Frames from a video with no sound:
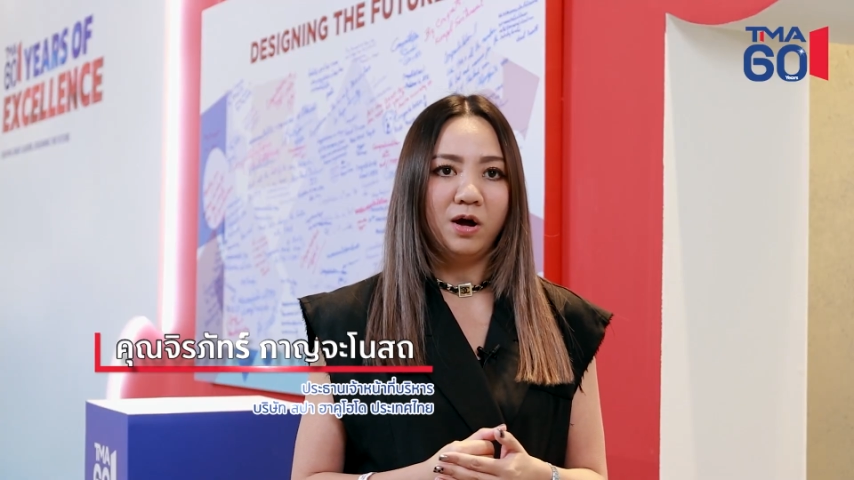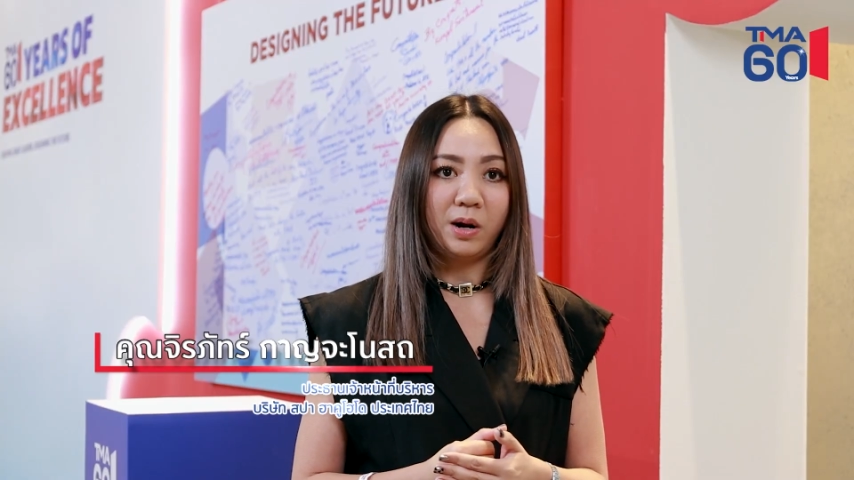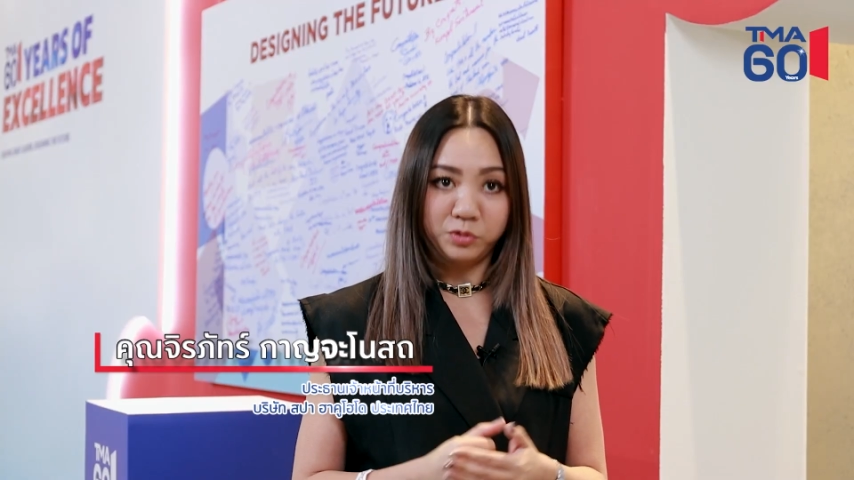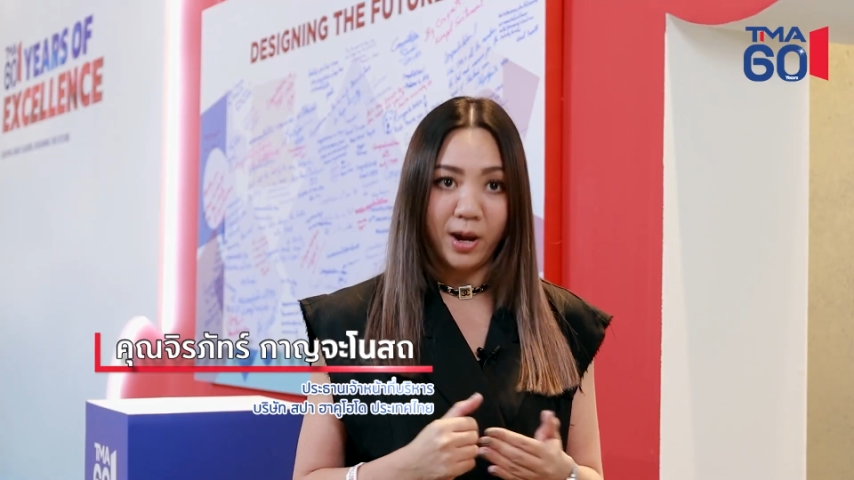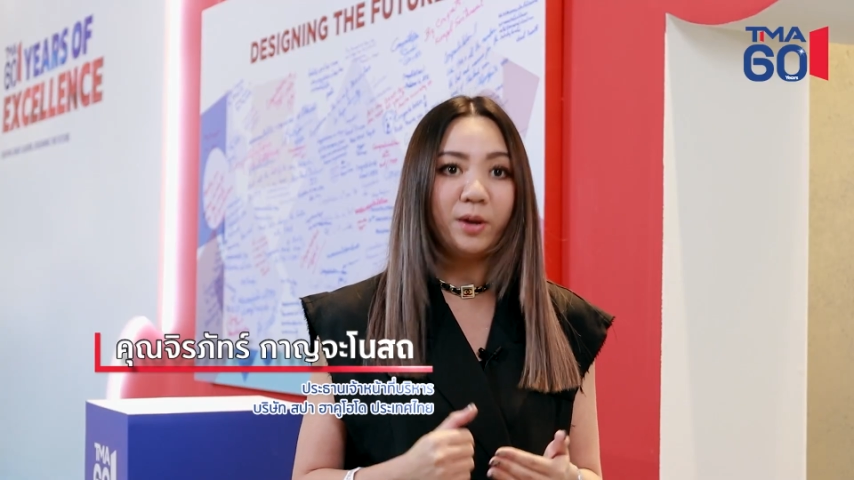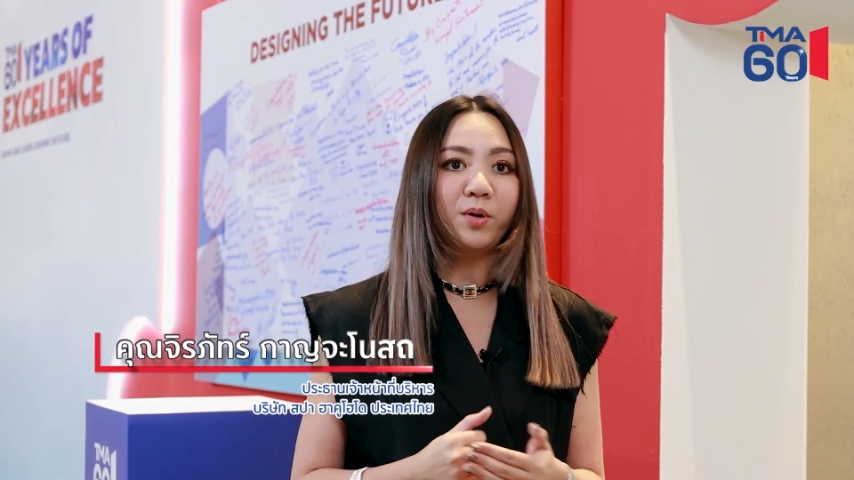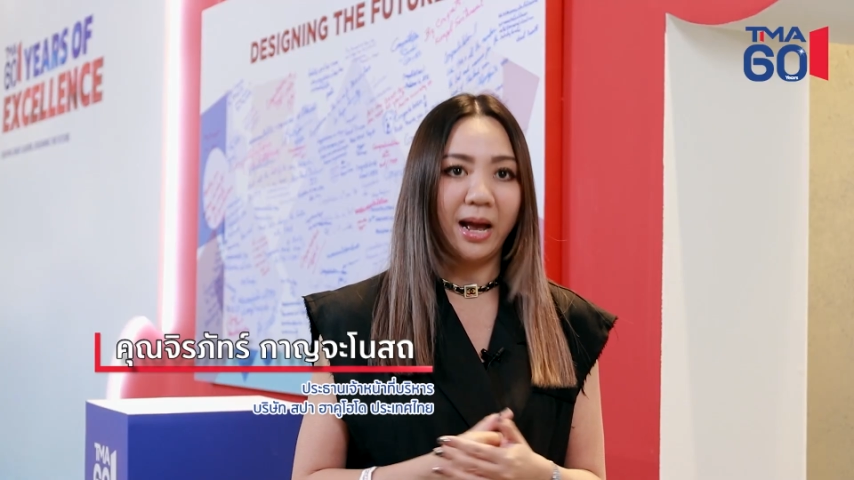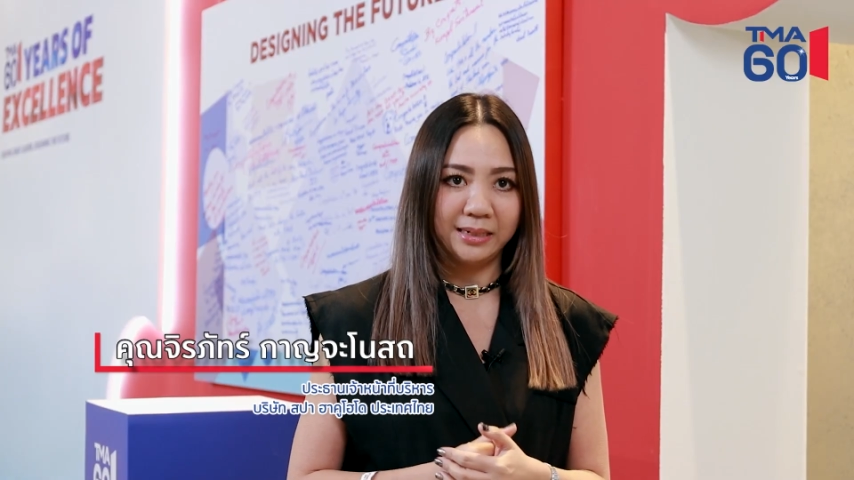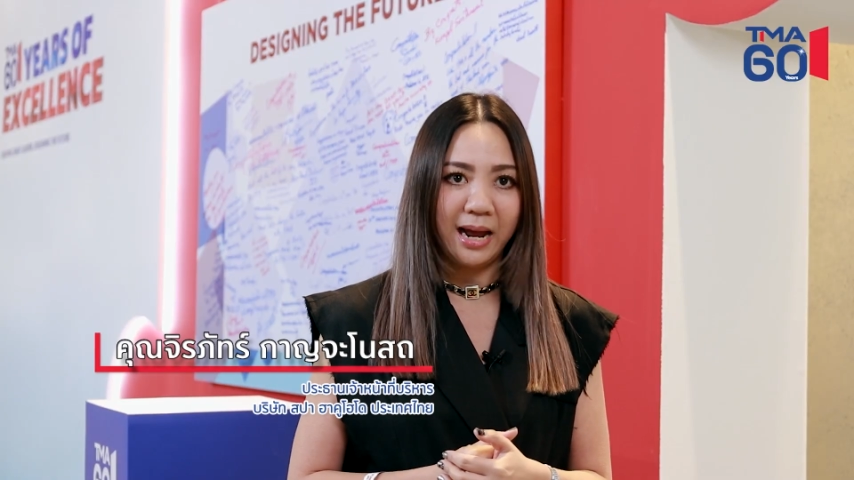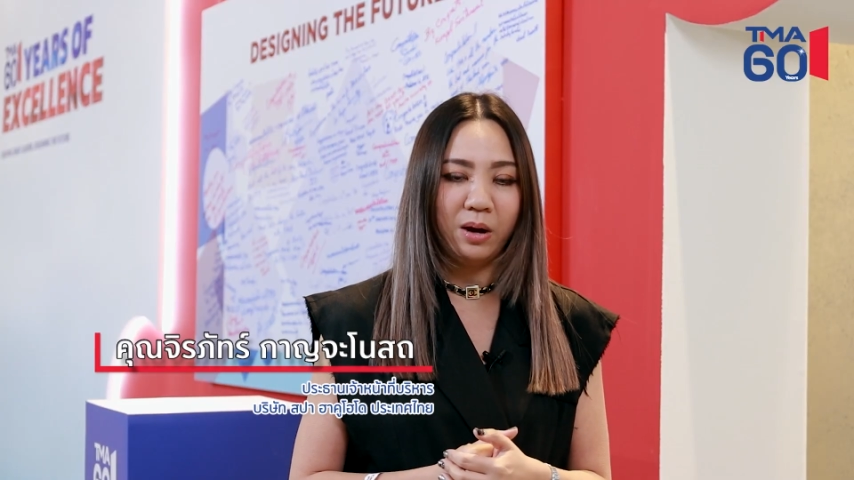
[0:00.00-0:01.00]
เราต้องให้โอ
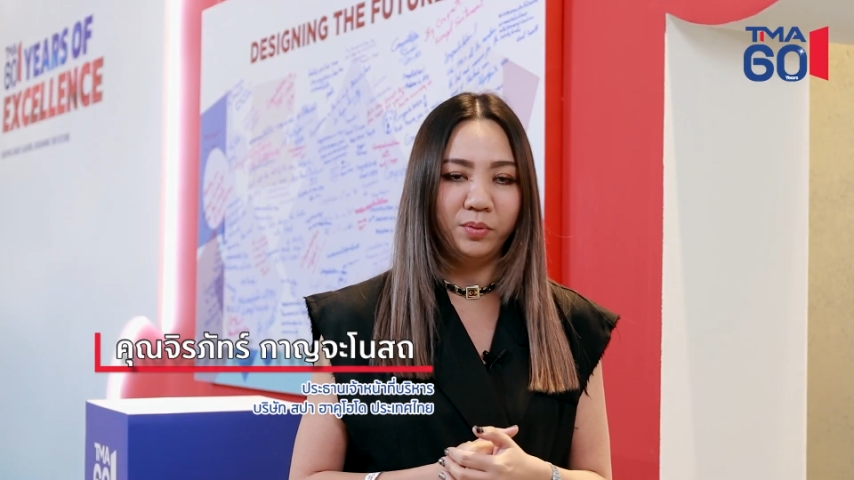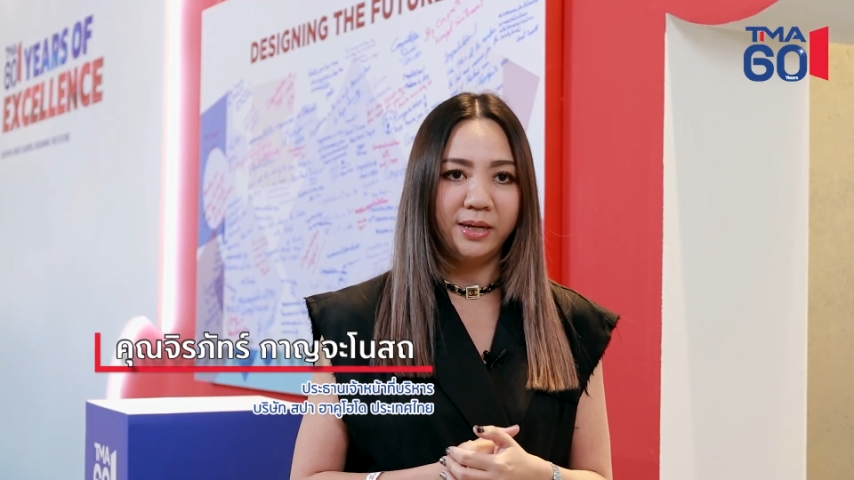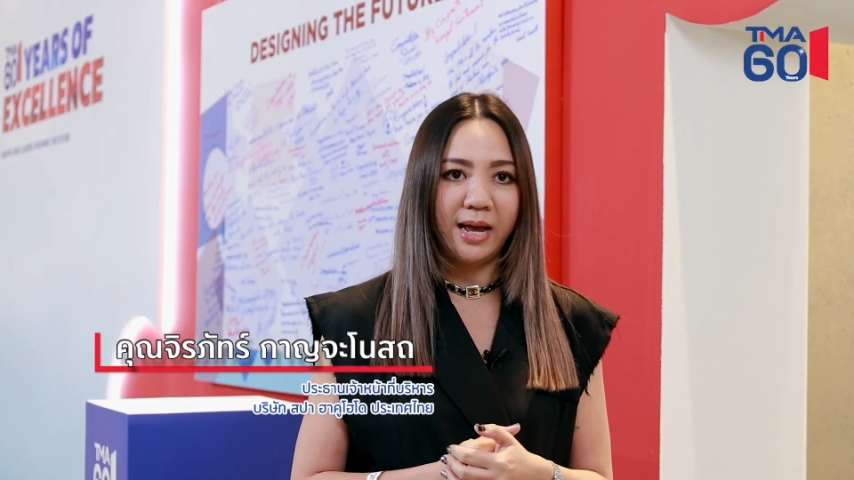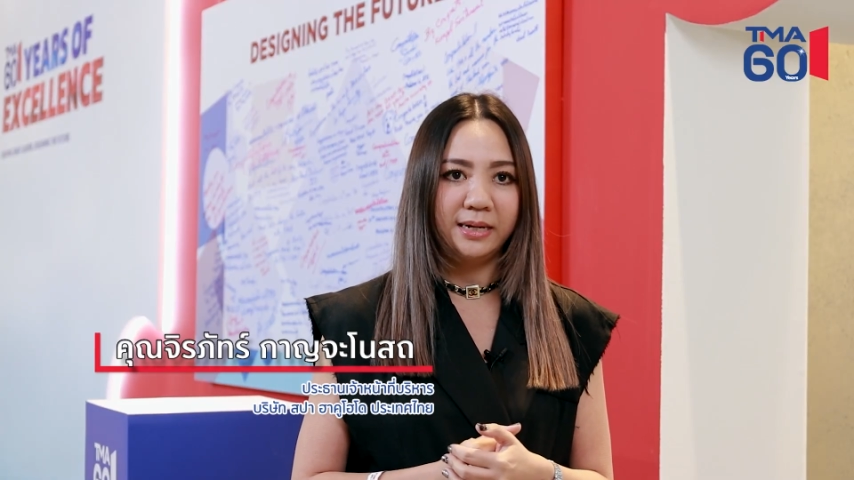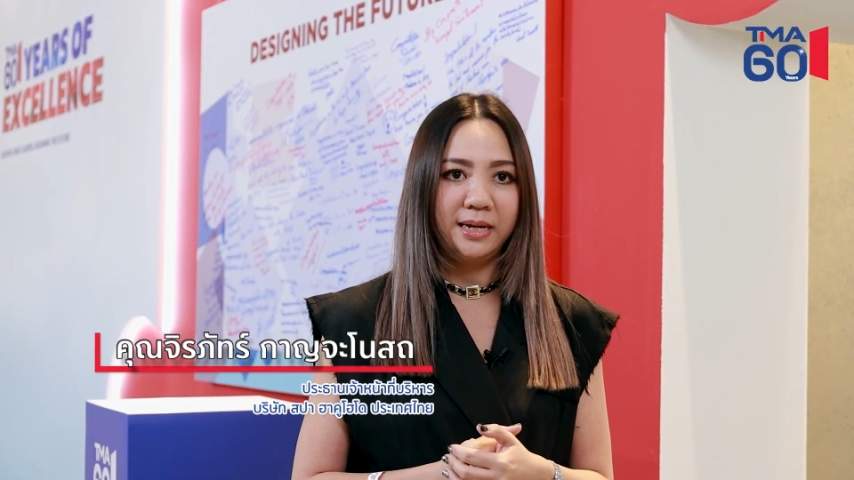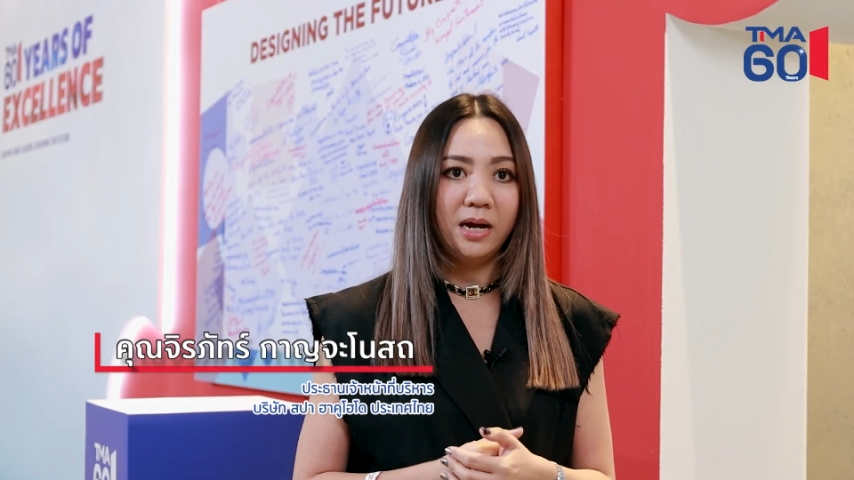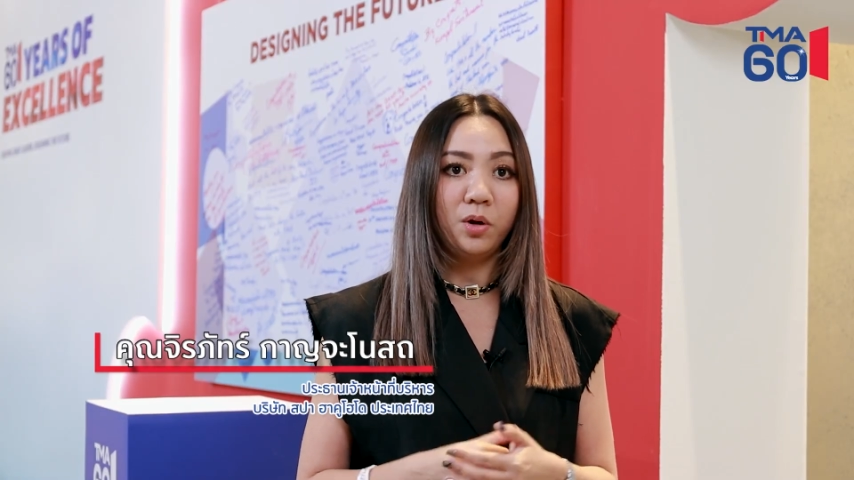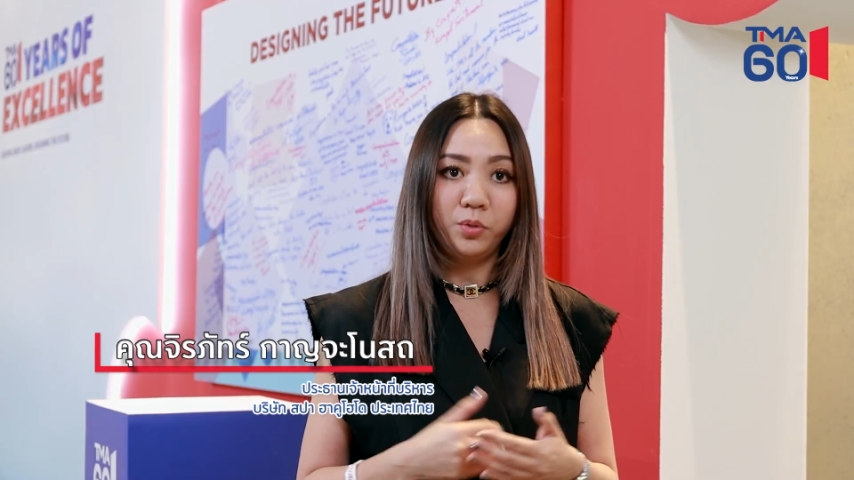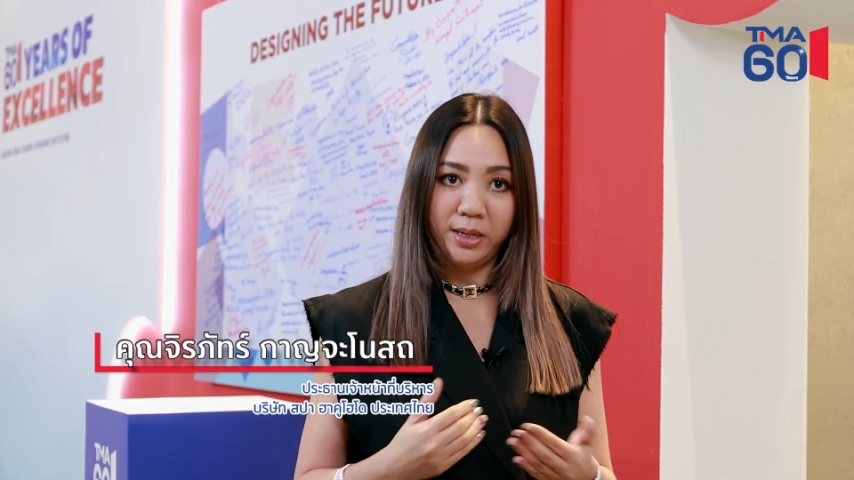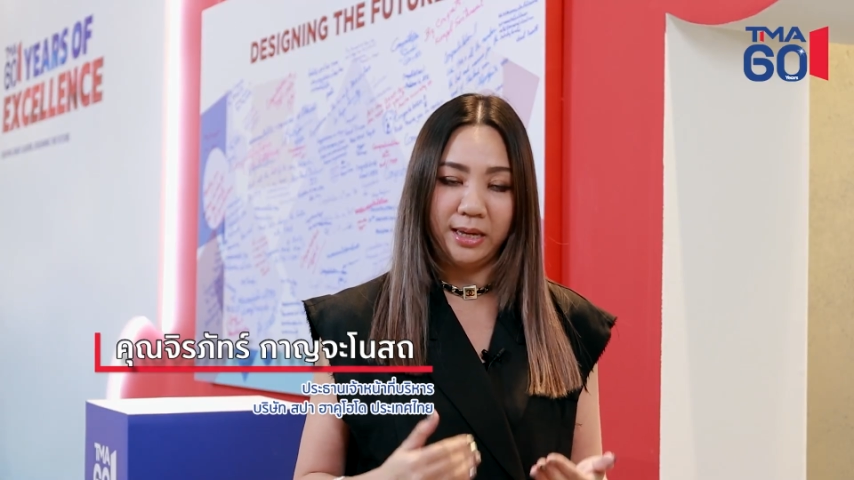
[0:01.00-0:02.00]
กาสเขาในการที่เขา
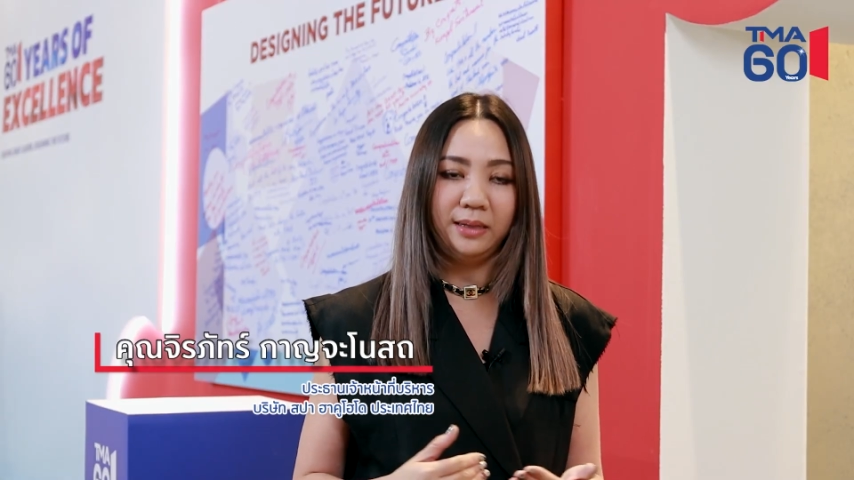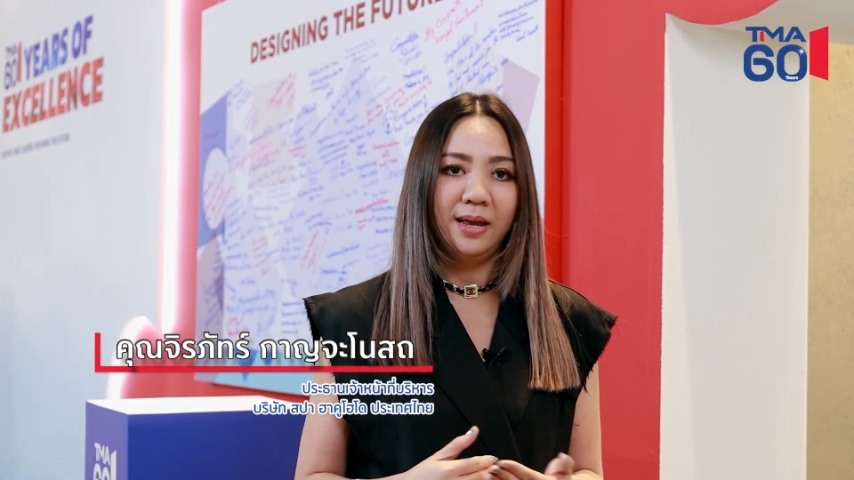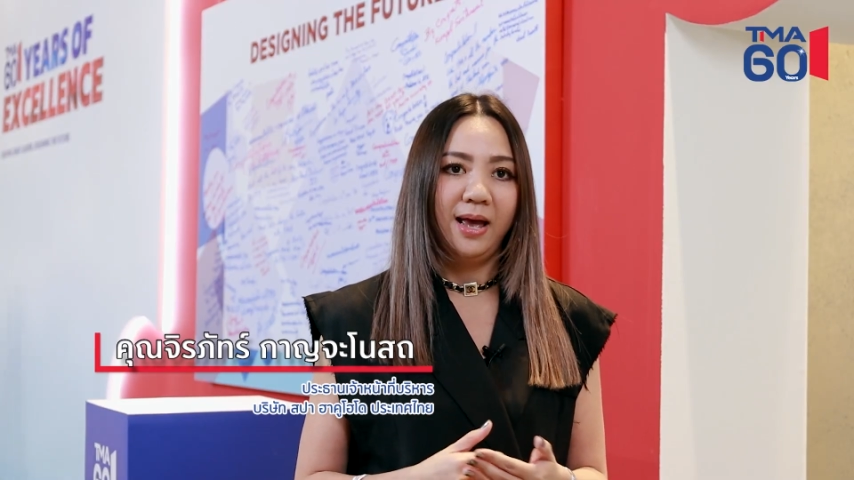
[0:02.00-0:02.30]
คิด